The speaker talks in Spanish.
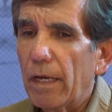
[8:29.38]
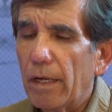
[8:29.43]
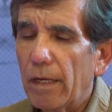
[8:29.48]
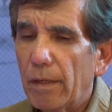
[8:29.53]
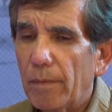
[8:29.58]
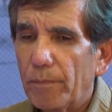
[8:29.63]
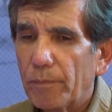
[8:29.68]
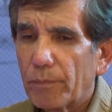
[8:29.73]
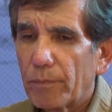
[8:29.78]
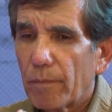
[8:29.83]
es
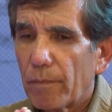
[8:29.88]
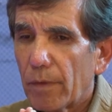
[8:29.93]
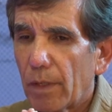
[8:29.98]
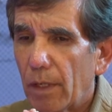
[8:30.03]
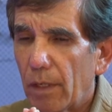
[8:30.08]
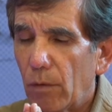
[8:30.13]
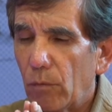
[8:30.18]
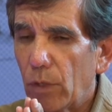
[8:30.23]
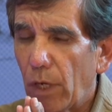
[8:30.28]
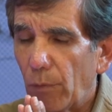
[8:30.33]
eh,
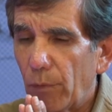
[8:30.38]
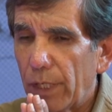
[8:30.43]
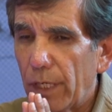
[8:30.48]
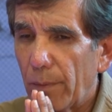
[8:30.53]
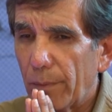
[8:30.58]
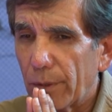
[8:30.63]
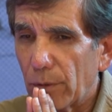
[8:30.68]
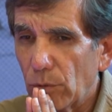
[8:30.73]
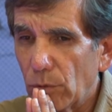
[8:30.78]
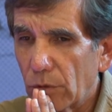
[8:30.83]
una
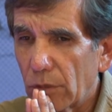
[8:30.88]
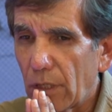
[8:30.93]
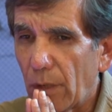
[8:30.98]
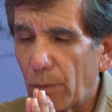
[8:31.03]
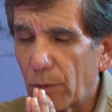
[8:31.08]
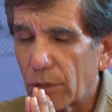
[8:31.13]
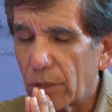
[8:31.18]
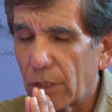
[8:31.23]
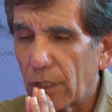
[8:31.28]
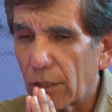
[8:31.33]
buena pregunta,
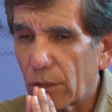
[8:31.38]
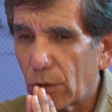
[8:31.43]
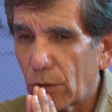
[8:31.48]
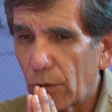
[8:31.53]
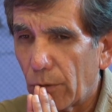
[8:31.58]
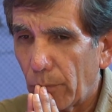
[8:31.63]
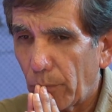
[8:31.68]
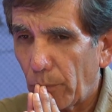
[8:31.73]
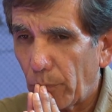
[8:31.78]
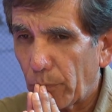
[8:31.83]
por
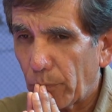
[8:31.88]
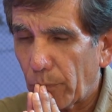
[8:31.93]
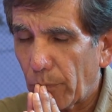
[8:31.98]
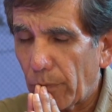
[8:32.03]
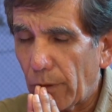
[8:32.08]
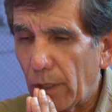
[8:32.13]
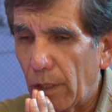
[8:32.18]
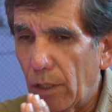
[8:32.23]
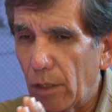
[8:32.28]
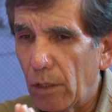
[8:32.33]
cierto.
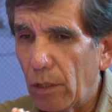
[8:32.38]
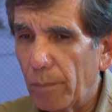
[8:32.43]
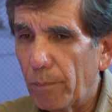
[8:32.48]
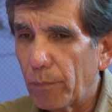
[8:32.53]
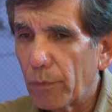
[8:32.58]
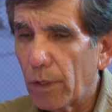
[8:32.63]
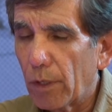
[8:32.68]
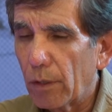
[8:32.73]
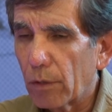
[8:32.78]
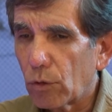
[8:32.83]

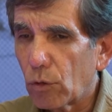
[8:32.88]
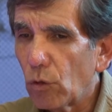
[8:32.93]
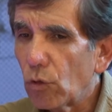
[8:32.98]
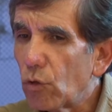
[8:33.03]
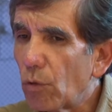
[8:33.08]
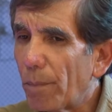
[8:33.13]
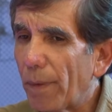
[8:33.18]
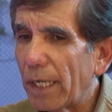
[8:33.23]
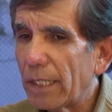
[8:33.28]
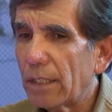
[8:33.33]

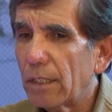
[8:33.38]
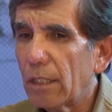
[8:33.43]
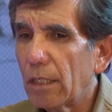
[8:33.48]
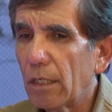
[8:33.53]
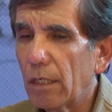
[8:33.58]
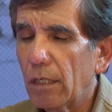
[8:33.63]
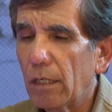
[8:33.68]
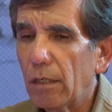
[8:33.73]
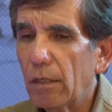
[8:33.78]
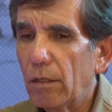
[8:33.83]
Todo
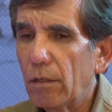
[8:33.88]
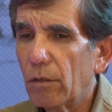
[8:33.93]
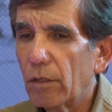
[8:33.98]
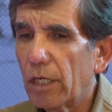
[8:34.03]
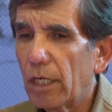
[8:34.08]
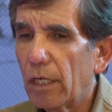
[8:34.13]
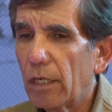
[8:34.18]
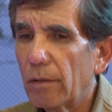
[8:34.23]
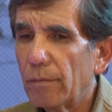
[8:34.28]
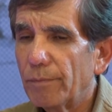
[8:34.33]
parte lo
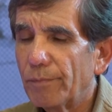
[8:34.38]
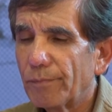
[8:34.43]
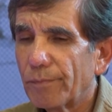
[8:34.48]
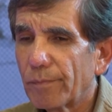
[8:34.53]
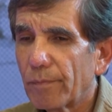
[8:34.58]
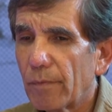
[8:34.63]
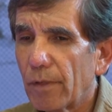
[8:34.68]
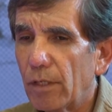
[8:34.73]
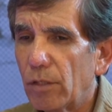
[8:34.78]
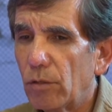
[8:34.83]
que
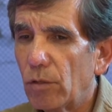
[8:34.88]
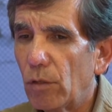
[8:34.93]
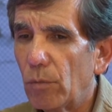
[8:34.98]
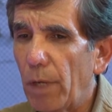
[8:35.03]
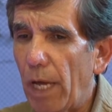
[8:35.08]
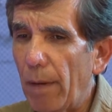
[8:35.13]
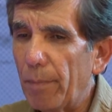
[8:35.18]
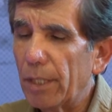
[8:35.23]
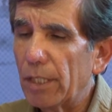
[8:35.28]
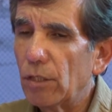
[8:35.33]

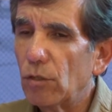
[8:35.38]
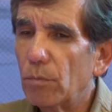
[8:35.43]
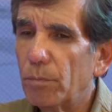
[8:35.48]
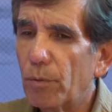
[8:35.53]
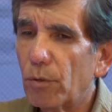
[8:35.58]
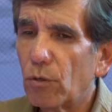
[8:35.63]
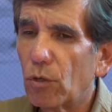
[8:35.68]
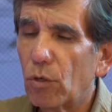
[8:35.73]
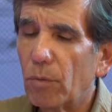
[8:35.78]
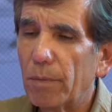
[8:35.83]
he aprendido un
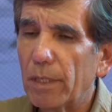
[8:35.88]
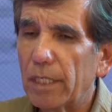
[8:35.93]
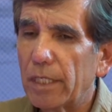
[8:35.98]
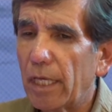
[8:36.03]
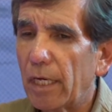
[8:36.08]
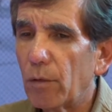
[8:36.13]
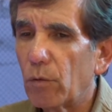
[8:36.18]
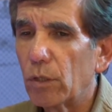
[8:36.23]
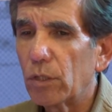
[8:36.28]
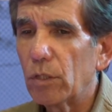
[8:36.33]
poco de los
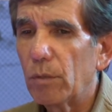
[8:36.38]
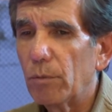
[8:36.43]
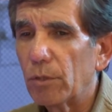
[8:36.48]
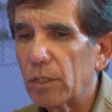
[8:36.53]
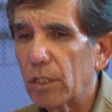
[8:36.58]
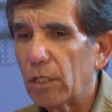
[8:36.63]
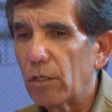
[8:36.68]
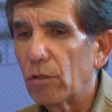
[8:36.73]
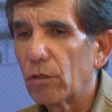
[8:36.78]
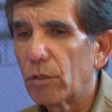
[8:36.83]
militares cuando hemos
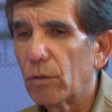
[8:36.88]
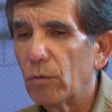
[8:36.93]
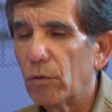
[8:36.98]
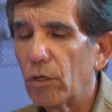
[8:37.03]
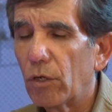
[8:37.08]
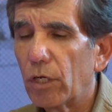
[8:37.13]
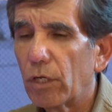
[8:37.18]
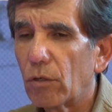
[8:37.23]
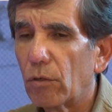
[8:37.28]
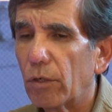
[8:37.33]
tenido
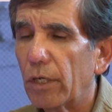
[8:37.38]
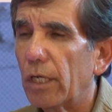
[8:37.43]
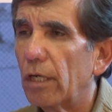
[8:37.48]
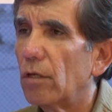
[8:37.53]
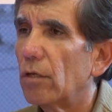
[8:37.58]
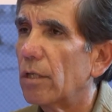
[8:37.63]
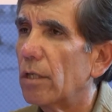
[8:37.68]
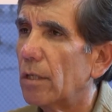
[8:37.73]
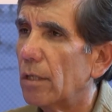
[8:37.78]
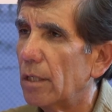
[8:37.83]
reuniones con
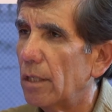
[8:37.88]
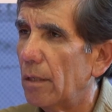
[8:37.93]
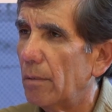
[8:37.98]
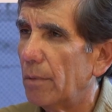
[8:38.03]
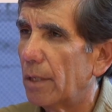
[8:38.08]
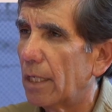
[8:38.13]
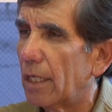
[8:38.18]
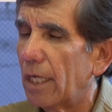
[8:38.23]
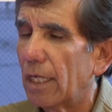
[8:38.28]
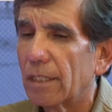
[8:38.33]
ellos de,
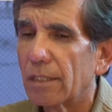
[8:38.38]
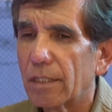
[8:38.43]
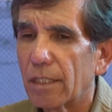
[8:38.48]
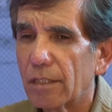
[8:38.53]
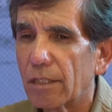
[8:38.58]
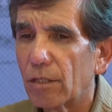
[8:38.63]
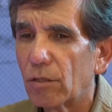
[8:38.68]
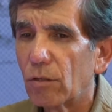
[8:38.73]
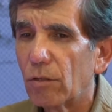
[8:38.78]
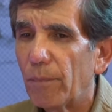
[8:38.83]
emergencia,
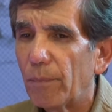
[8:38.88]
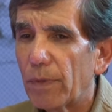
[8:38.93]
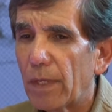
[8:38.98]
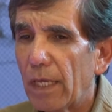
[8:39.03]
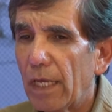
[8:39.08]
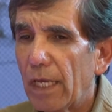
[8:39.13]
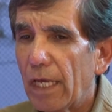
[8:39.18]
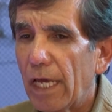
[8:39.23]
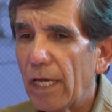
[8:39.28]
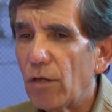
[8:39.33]
¿cierto?
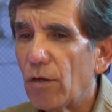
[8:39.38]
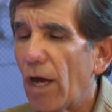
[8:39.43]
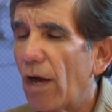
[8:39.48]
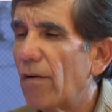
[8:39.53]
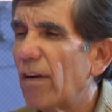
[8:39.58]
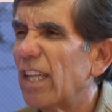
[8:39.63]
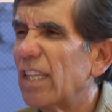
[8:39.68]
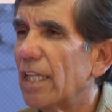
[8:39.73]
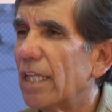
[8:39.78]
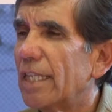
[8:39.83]
Ellos
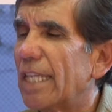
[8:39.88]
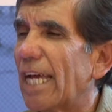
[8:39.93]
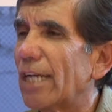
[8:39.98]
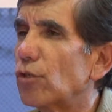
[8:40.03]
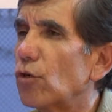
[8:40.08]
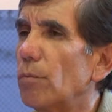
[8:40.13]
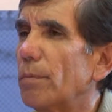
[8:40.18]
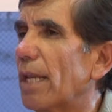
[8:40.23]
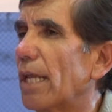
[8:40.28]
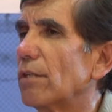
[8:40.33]
hablan de
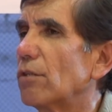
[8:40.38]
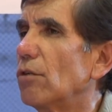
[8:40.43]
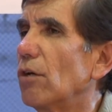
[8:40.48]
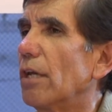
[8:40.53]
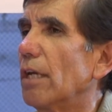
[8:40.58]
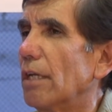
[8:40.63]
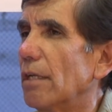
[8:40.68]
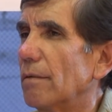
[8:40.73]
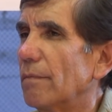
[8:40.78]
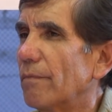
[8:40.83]
teatro
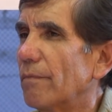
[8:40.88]
operaciones.